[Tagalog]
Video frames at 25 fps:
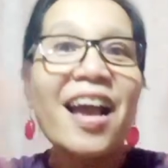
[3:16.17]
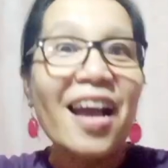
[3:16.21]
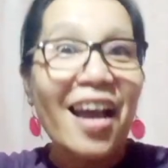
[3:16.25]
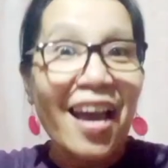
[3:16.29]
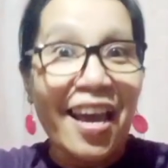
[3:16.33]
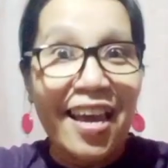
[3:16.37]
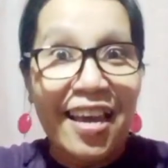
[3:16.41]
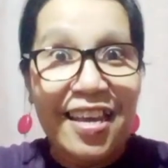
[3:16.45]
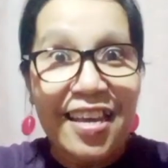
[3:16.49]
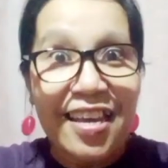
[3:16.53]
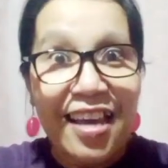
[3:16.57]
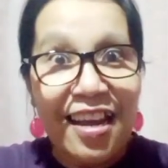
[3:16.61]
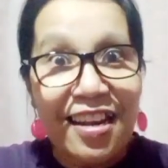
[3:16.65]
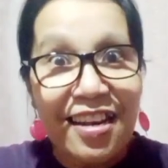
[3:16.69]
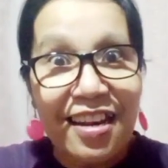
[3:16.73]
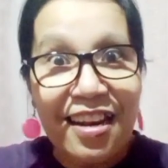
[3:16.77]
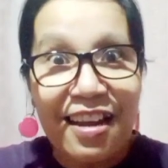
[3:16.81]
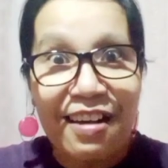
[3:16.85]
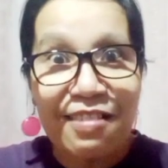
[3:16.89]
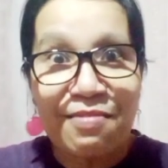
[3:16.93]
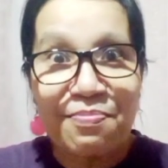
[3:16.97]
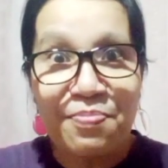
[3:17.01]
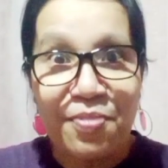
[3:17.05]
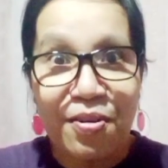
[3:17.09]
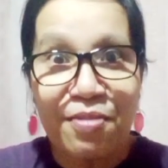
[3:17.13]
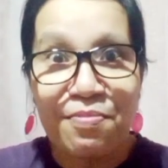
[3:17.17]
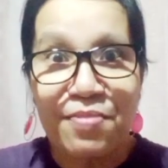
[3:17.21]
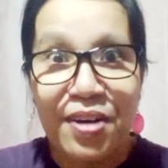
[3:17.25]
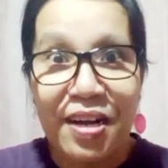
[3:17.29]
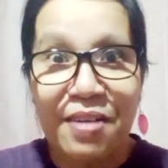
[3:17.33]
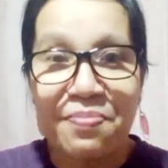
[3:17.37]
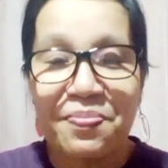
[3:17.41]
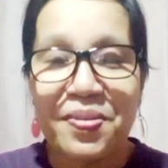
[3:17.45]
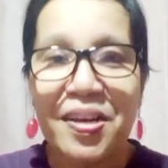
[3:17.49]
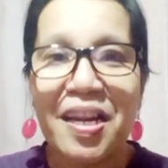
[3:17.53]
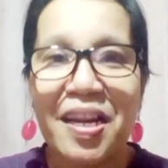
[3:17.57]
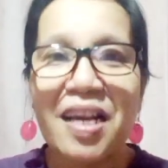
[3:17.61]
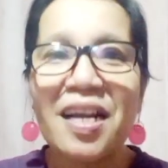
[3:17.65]
Ay, yan lang po
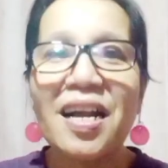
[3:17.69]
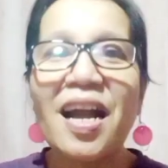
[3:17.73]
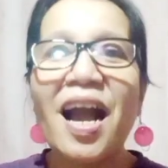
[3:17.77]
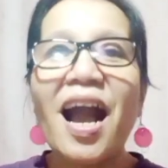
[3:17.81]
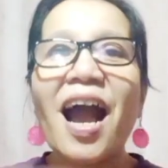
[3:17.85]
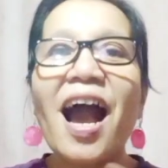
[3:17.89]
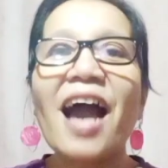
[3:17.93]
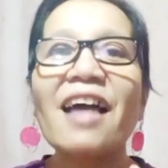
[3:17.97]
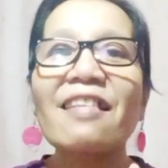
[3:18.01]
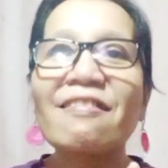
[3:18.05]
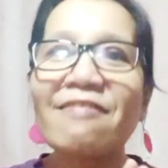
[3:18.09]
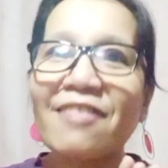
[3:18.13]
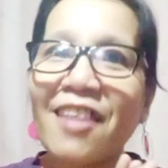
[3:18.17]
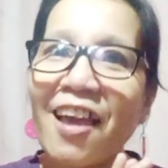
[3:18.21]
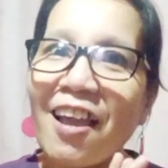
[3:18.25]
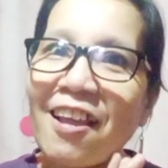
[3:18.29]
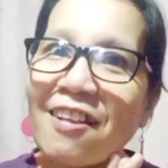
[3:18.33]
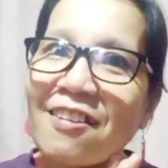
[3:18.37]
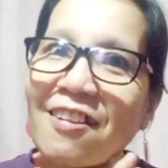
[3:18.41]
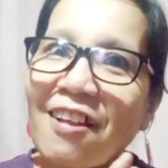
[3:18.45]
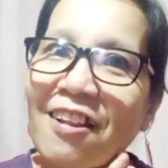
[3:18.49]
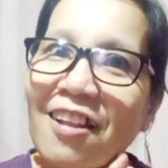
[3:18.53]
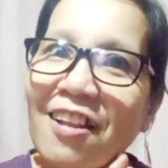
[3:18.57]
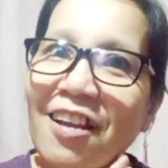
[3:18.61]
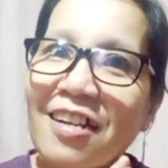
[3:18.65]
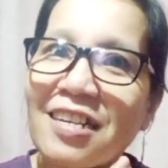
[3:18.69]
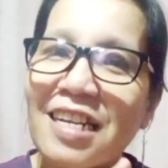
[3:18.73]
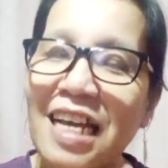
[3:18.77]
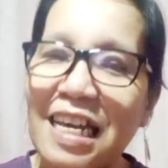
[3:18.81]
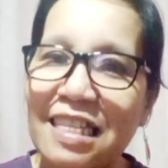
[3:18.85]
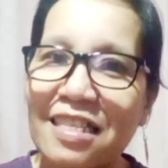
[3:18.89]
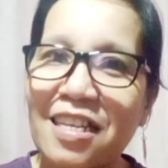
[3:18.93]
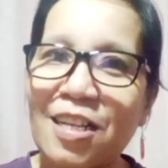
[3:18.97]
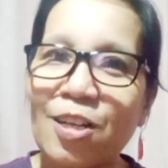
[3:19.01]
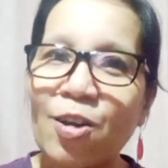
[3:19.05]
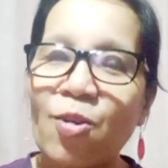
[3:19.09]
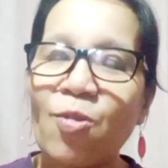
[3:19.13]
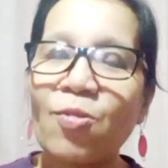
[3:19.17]
mga palangga. Antayin na lang
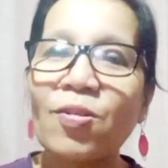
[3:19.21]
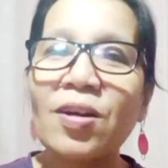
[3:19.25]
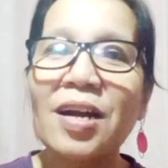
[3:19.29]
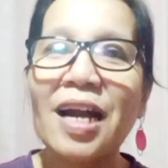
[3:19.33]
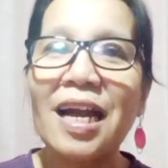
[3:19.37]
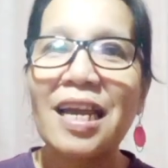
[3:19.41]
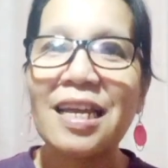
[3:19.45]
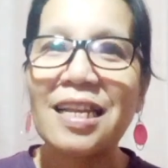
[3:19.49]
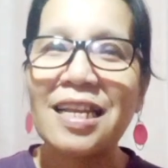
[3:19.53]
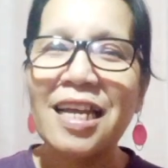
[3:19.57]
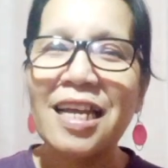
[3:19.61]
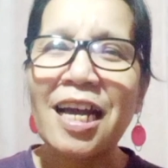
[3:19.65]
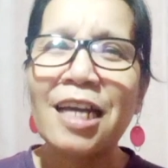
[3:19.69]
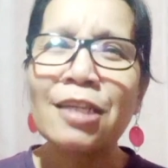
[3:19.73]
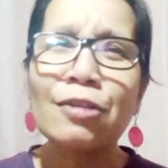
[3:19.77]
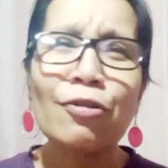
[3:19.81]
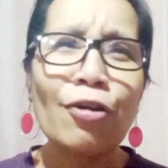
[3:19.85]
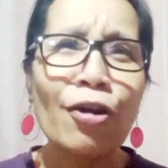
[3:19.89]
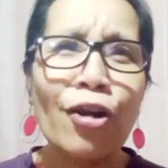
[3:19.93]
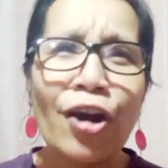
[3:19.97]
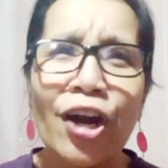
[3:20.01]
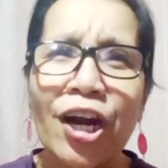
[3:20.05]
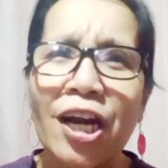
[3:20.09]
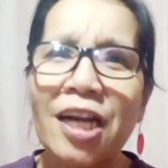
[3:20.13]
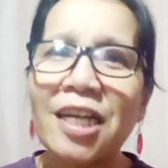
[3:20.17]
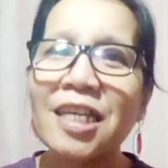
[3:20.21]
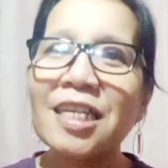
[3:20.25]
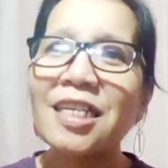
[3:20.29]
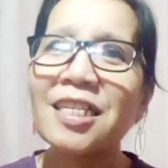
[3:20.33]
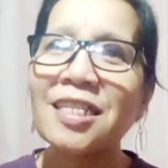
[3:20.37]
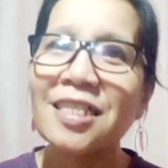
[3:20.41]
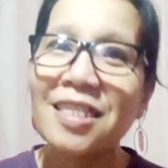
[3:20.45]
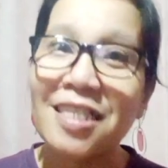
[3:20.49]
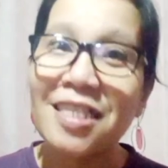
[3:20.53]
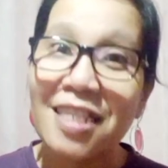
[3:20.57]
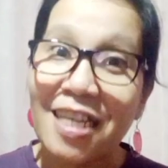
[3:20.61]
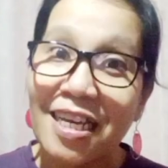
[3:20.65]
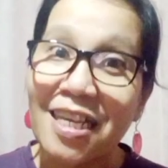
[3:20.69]
natin kung kailan or
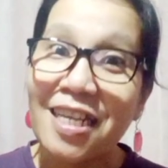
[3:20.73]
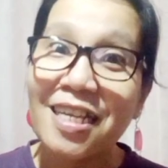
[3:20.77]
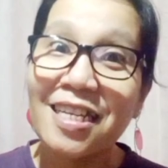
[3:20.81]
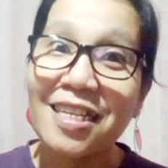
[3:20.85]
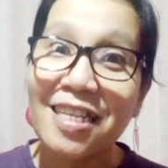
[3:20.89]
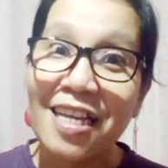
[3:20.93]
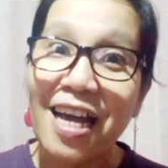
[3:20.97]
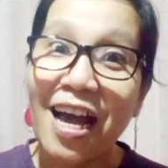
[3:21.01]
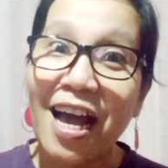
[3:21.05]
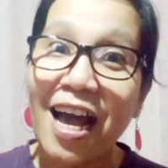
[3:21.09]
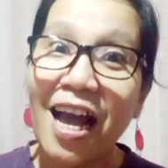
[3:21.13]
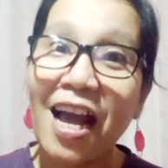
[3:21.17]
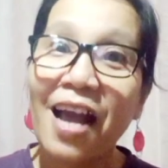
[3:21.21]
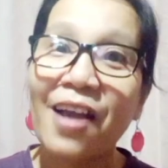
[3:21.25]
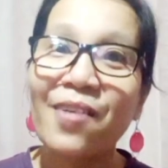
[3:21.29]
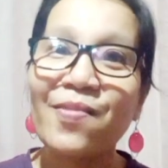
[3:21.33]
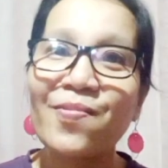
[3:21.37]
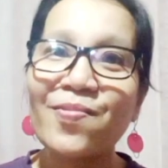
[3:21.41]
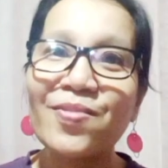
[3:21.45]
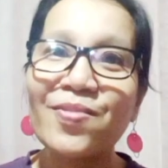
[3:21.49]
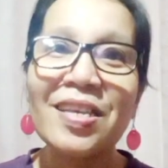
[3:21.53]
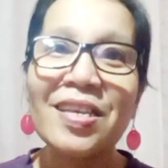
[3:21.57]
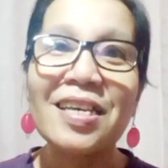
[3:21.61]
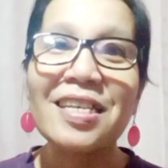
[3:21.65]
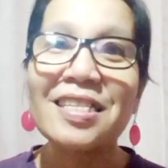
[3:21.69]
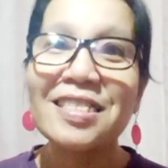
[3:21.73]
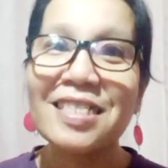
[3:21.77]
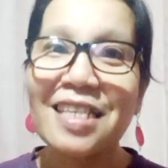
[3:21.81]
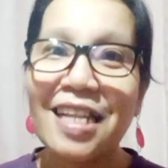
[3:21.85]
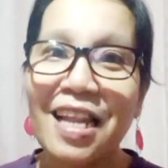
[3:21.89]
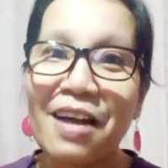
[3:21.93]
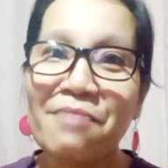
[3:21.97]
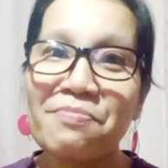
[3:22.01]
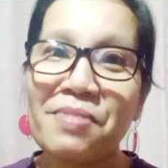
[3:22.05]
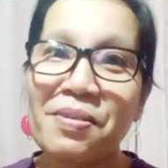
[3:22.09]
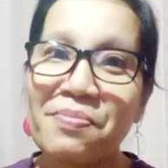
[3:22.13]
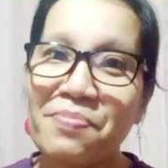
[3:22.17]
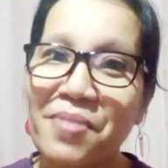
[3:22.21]
hindi na
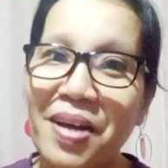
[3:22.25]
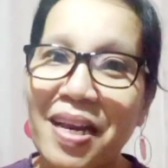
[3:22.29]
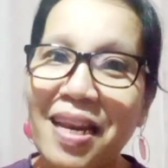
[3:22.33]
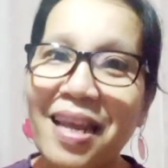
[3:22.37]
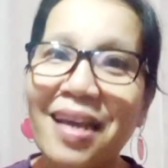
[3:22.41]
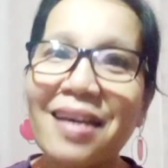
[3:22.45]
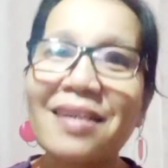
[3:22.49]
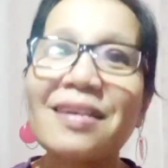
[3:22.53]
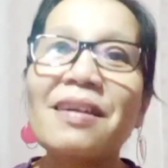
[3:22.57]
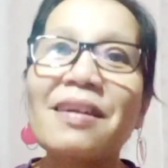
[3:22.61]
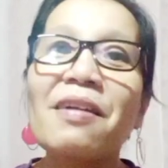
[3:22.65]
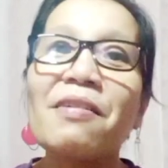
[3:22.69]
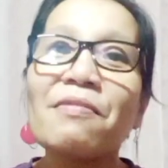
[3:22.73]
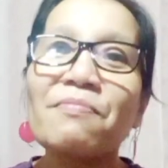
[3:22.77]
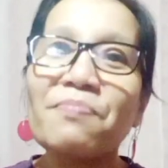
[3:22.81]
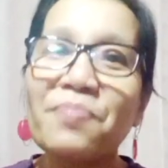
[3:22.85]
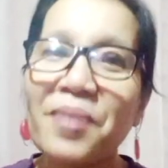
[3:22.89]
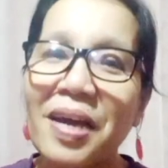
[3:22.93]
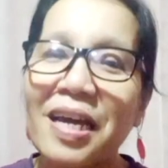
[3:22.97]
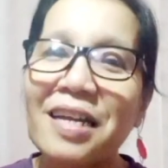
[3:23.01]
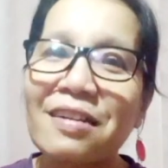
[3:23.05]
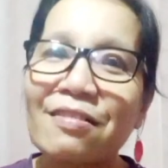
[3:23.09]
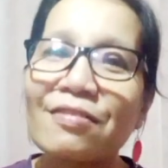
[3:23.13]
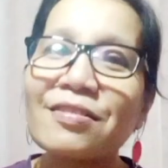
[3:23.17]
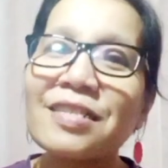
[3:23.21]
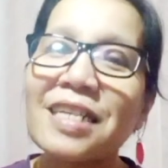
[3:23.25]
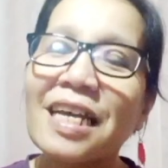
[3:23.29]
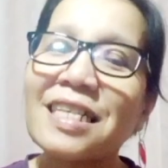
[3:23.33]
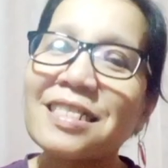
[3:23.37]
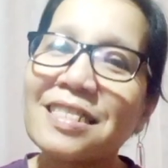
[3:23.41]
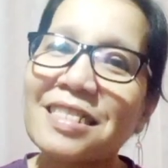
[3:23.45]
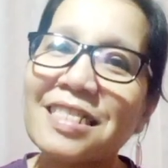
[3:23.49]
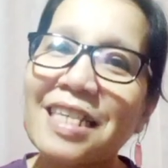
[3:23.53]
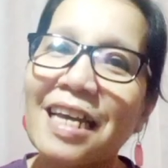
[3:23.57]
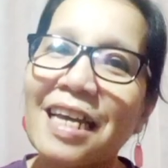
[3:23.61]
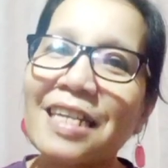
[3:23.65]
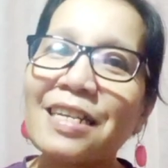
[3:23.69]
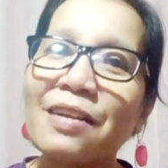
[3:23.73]
sila babalik. Pero
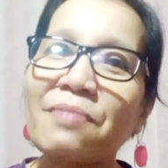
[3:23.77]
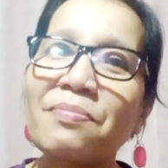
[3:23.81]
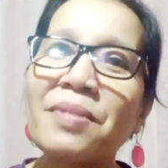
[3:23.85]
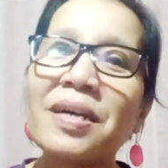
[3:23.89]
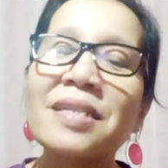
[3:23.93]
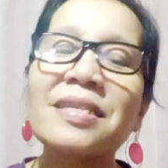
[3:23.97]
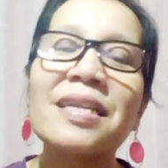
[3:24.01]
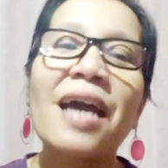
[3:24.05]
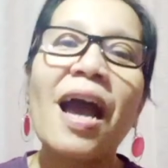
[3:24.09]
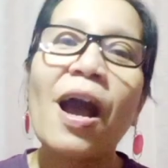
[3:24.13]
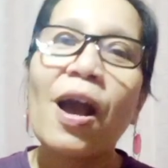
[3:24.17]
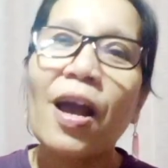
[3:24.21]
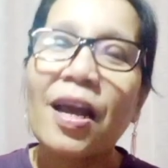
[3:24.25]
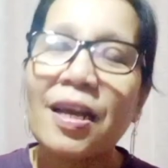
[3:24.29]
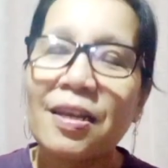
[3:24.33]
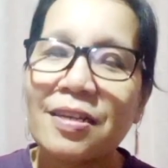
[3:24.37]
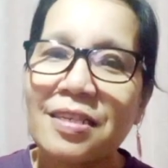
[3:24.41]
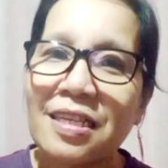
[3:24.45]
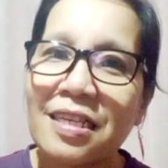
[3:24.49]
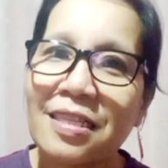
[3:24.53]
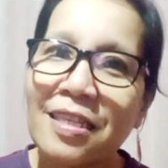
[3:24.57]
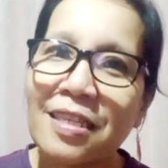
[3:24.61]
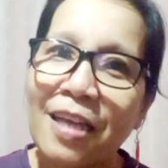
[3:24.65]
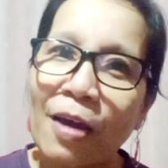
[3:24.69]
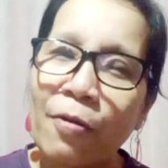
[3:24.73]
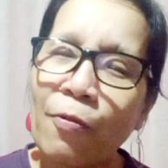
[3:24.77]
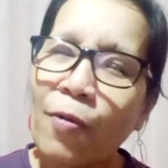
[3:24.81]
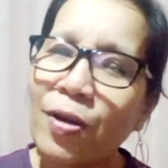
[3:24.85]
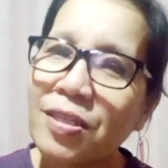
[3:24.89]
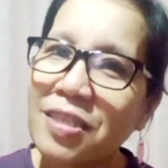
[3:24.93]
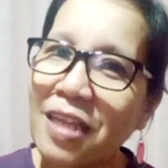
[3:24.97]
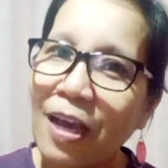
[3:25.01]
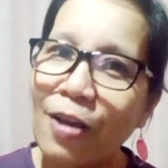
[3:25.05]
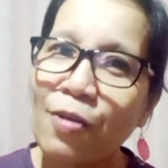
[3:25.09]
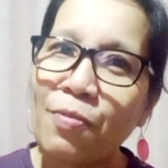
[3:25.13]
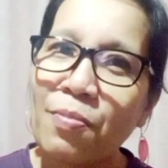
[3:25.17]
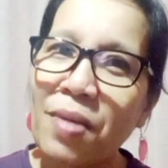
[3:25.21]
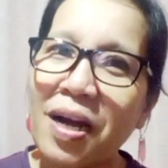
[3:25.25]
nandyan naman, di, ta, huwag
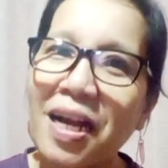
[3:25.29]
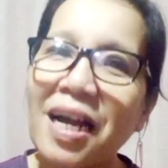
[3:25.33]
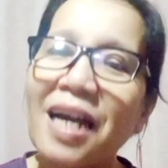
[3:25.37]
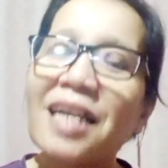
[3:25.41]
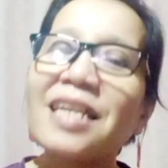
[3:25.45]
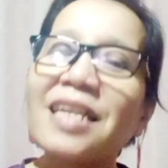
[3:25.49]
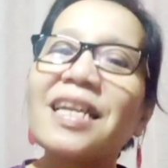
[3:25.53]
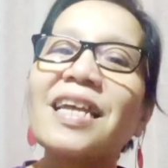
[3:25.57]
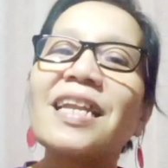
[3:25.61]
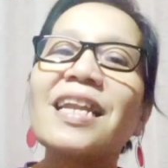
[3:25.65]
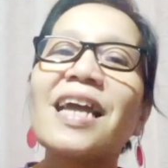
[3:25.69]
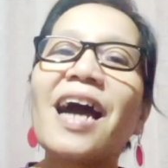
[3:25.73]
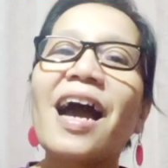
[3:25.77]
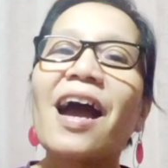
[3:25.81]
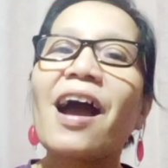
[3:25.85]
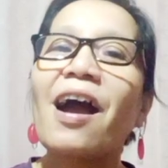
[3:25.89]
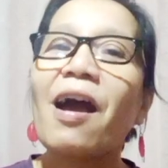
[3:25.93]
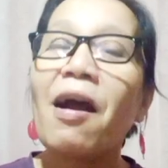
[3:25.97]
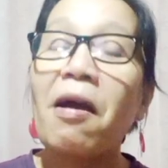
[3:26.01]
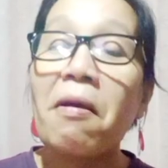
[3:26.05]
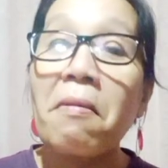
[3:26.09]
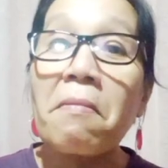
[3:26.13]
tayong mag-alala.